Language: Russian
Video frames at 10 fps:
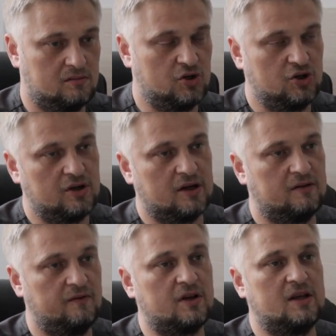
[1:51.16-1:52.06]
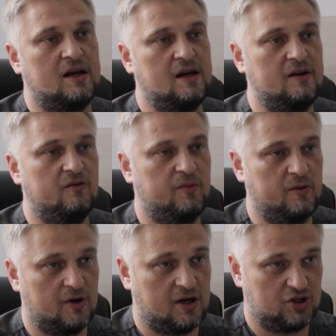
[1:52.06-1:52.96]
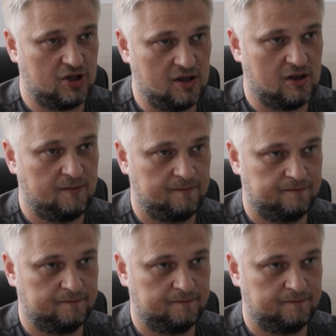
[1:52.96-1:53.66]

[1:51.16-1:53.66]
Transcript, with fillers: начиная от вертикального прямохождения –